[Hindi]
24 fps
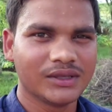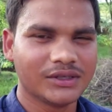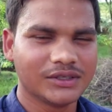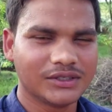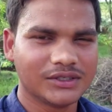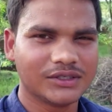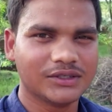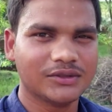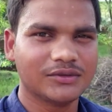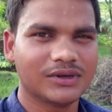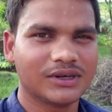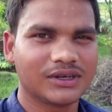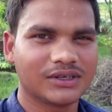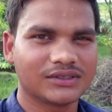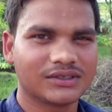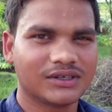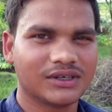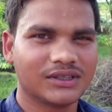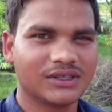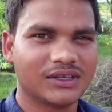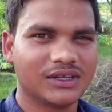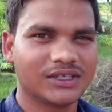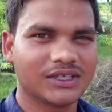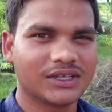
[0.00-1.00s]
इसी दुआ के
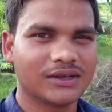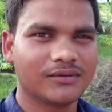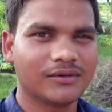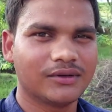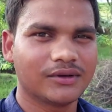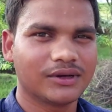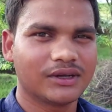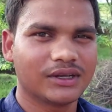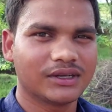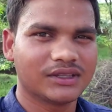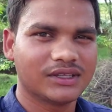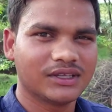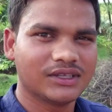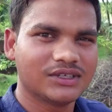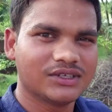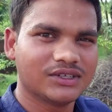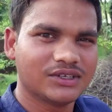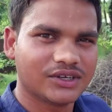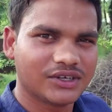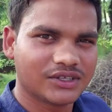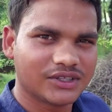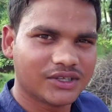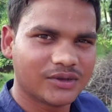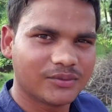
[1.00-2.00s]
साथ आज का ब्लॉग करते हैं
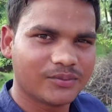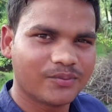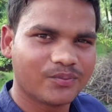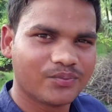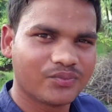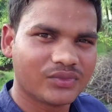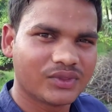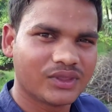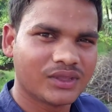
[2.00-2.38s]
ख़त्म